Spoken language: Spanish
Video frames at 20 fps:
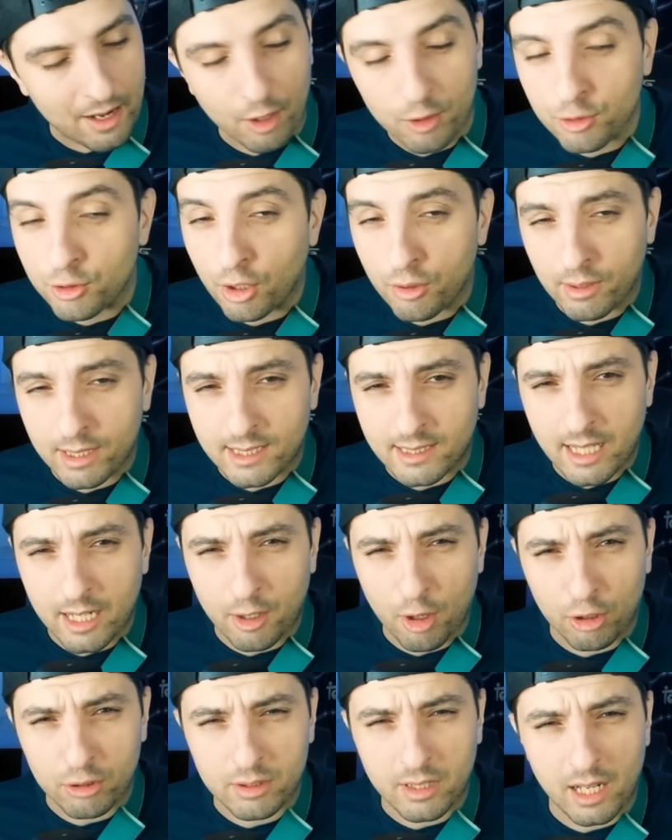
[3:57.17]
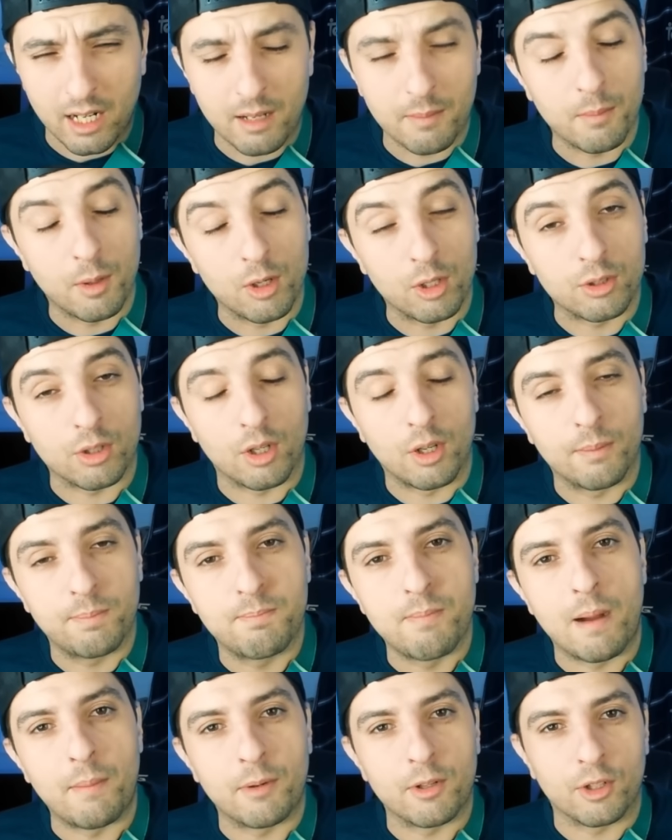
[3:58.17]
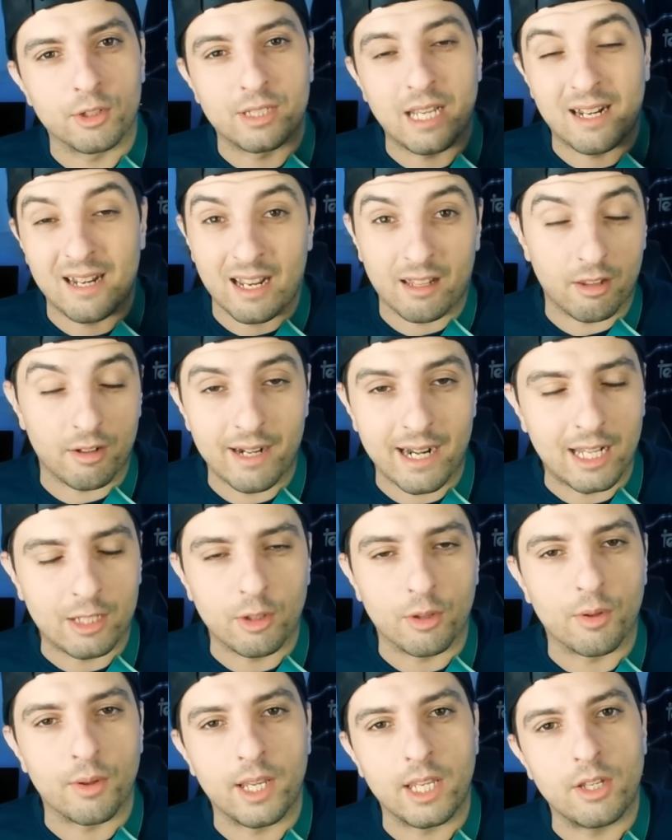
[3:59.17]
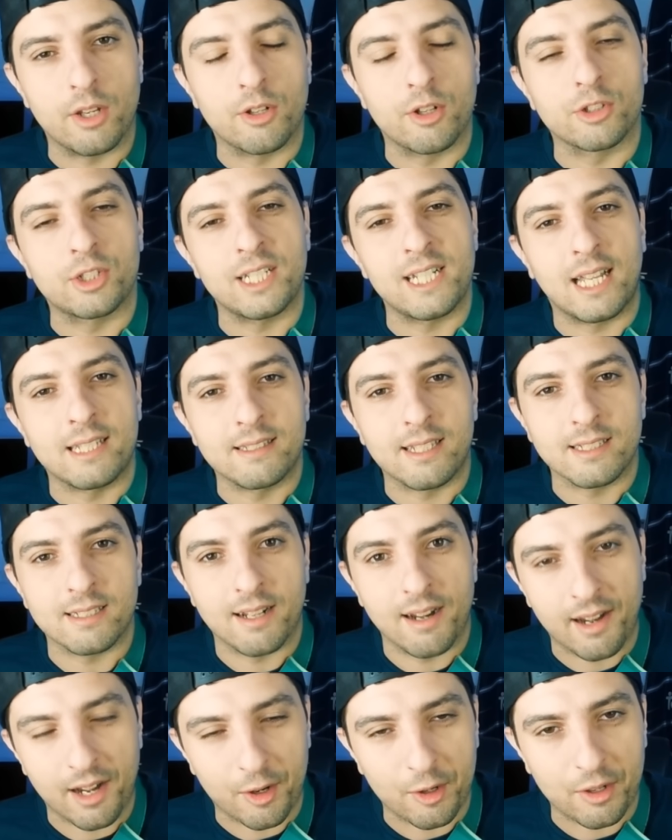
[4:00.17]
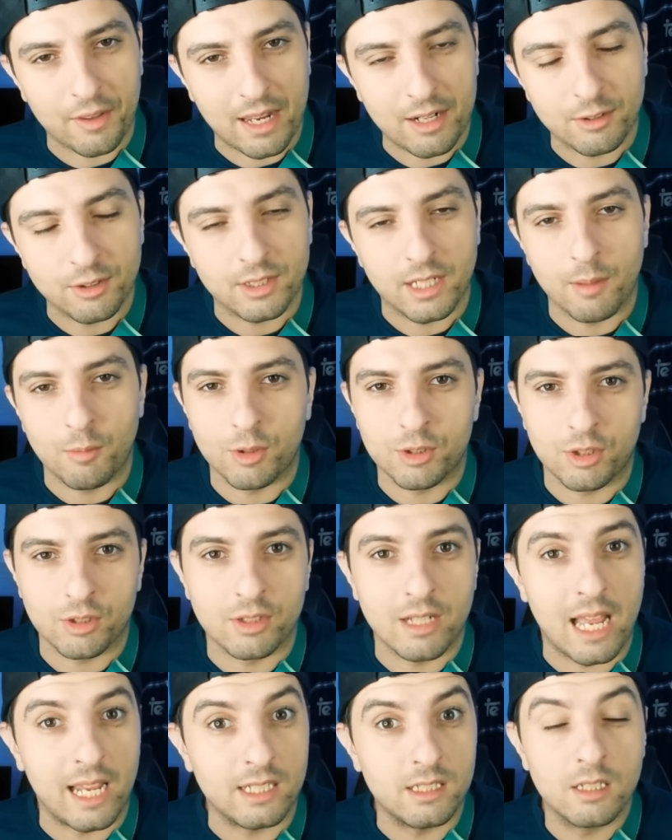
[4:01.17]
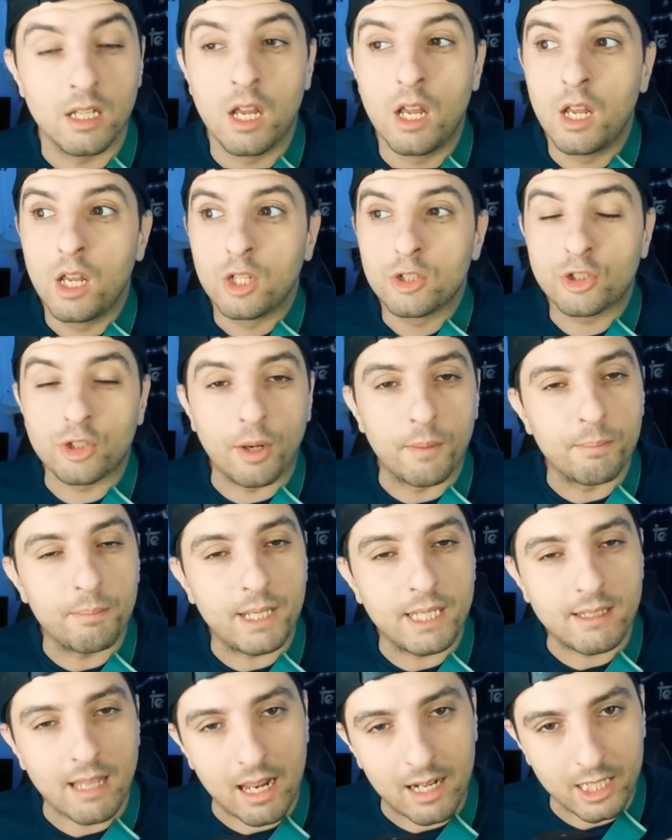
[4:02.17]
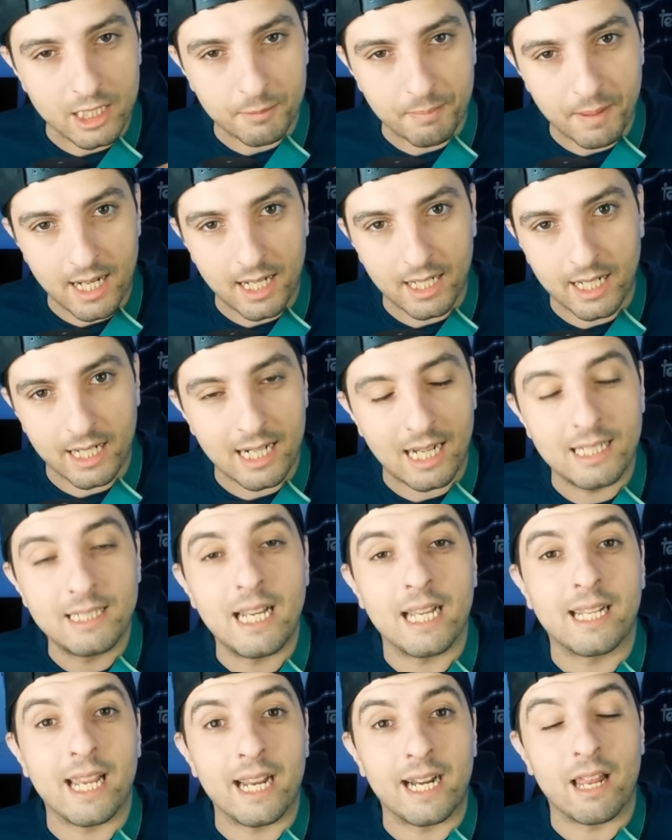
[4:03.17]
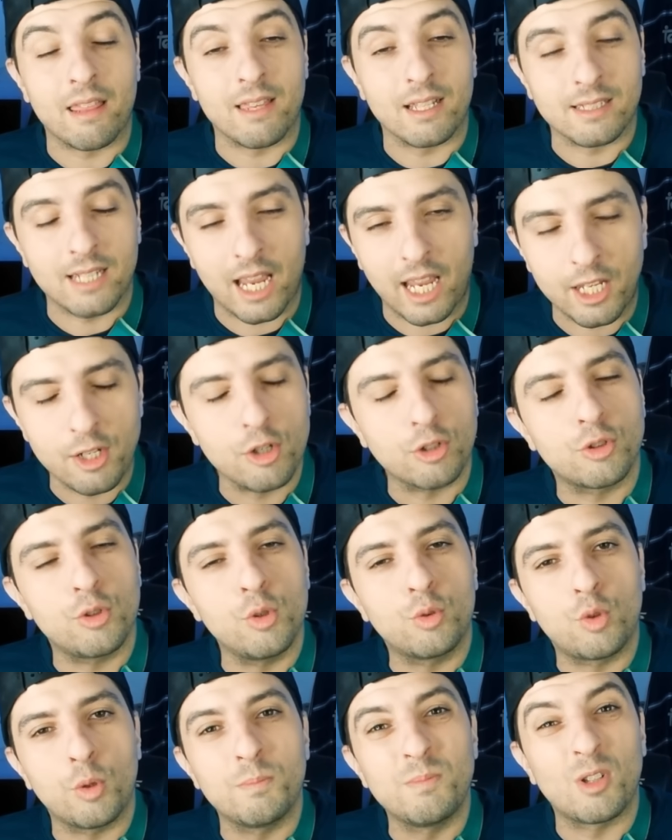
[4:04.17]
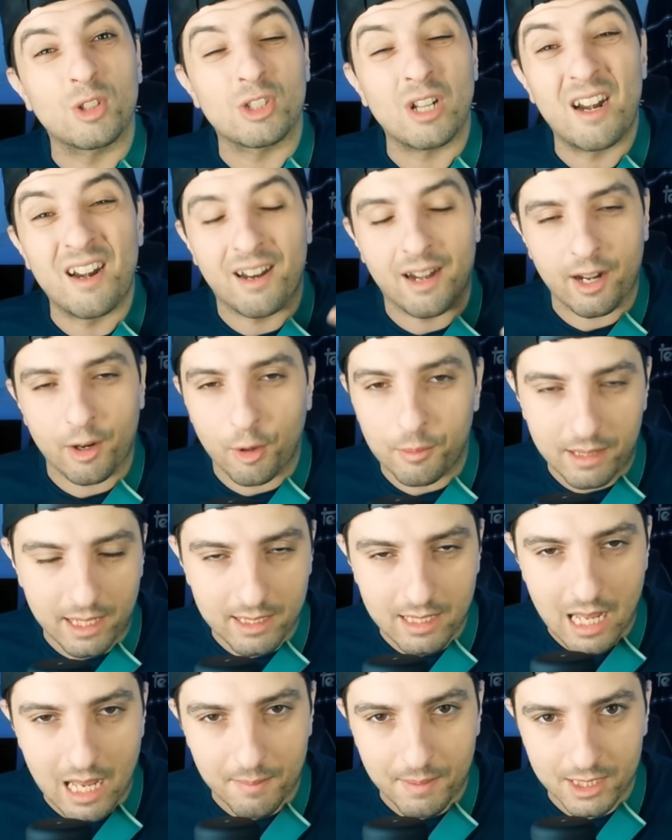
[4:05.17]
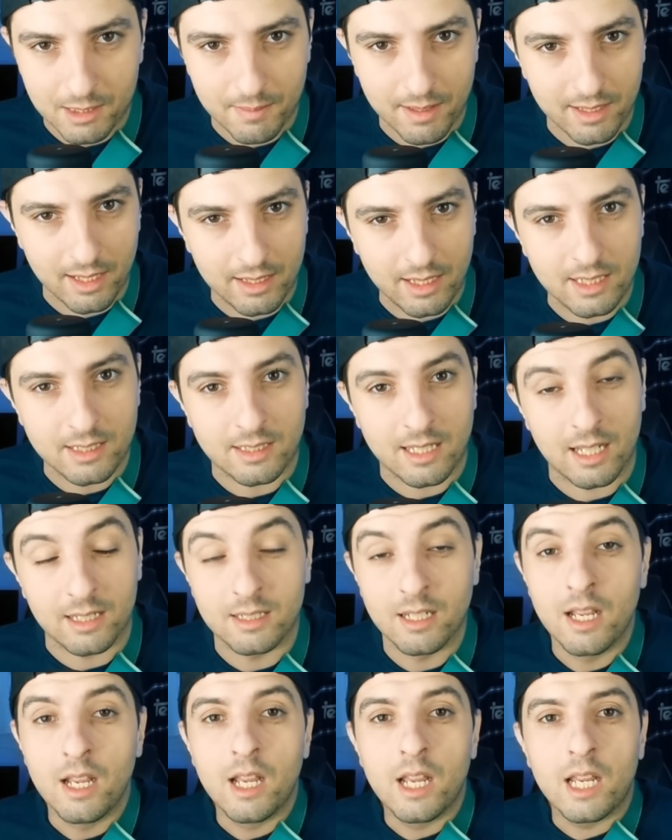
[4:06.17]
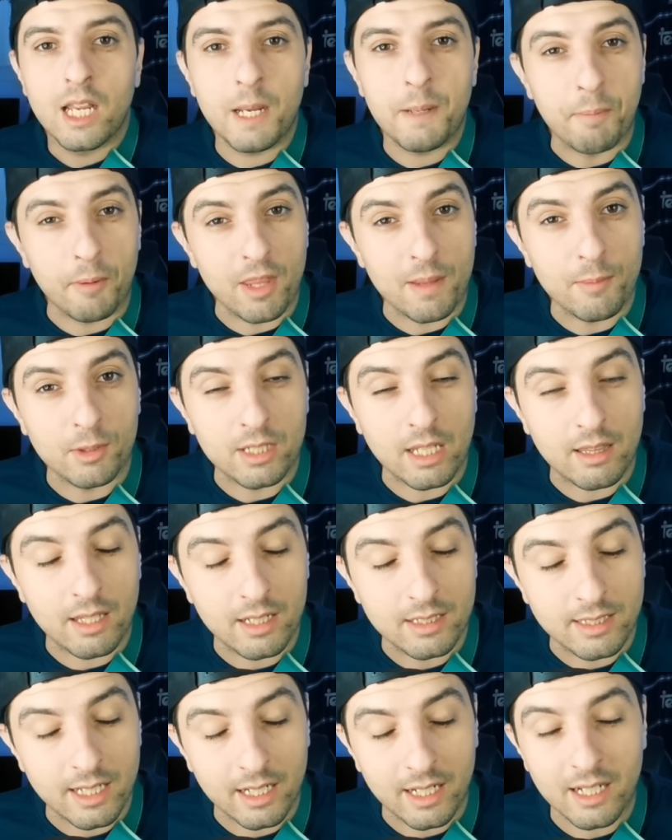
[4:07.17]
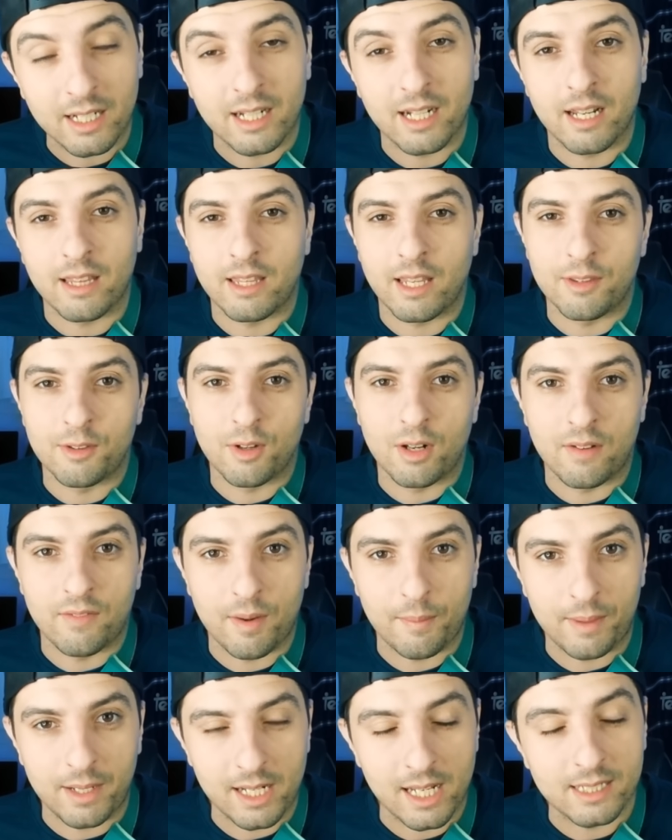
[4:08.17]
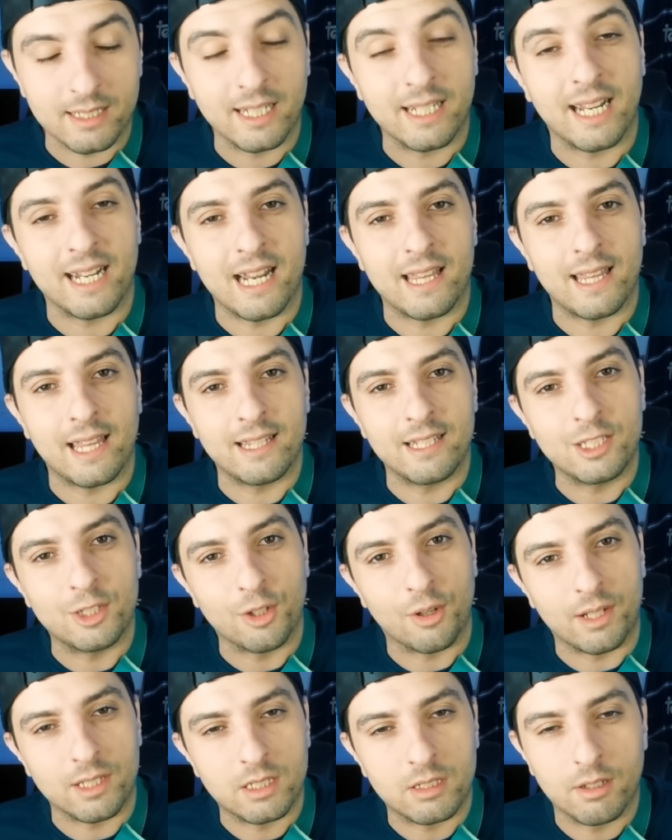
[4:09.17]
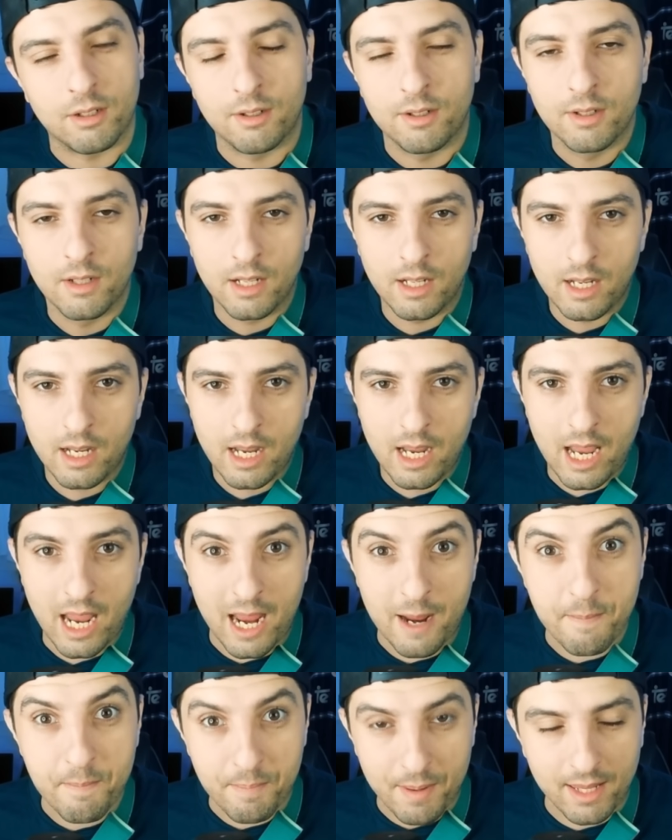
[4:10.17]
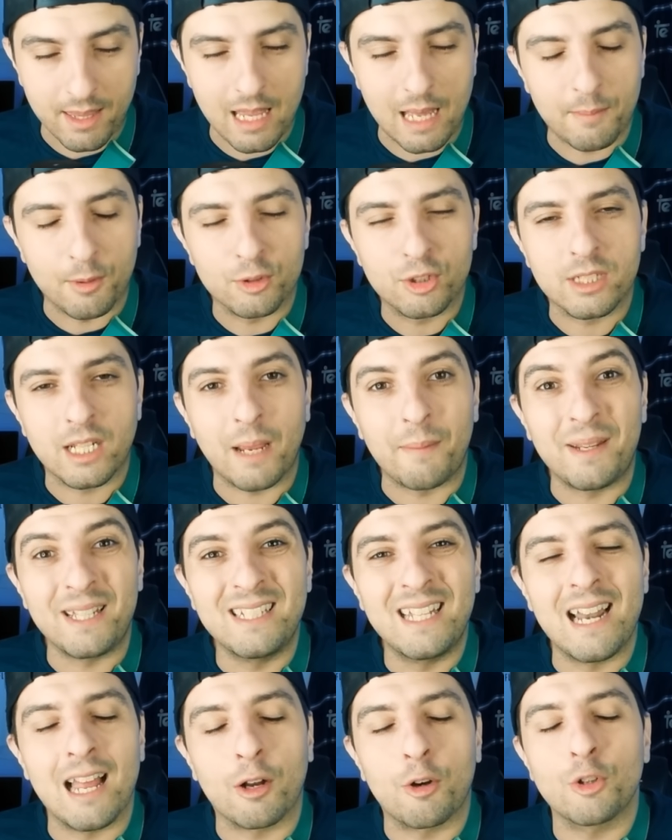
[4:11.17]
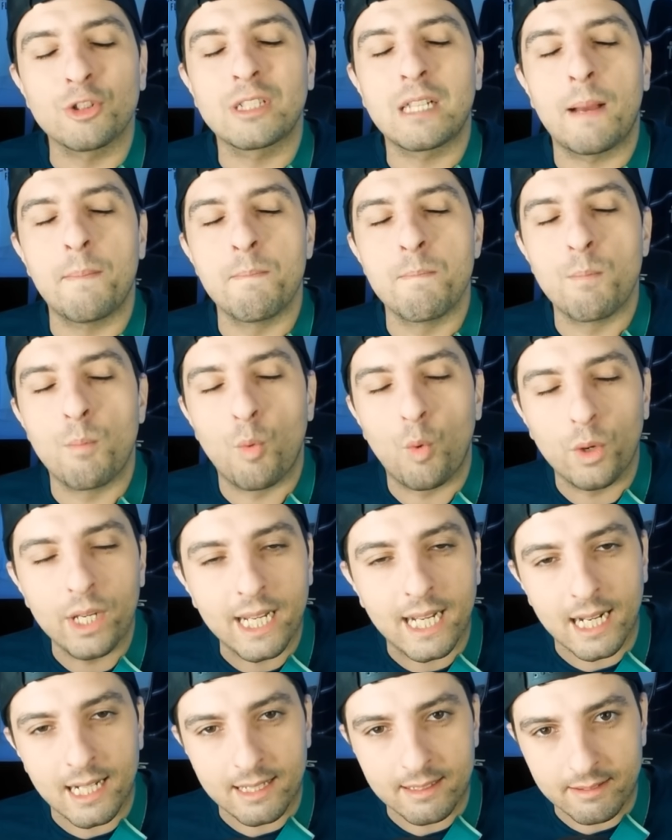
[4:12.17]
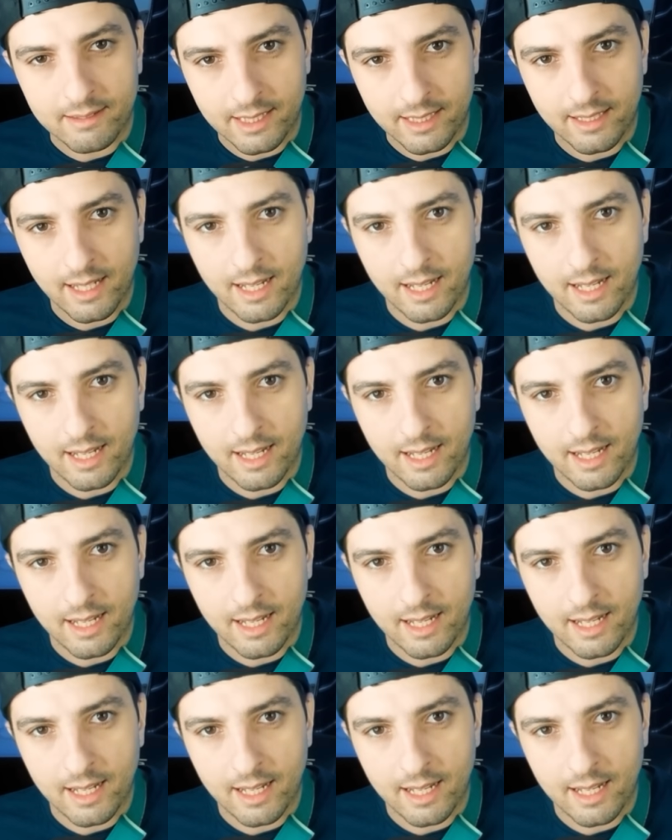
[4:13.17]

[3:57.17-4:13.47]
con todo este cóctel molotov, vámonos a reaccionar a todo ello, no sin antes recordaros que vuestros likes son vitales el canal, ya que gracias a ellos YouTube nos recomienda a más madridistas y podemos hacer seguir creciendo la familia. Así que nada, dicho esto, empezamos que viene la cosa muy calentita.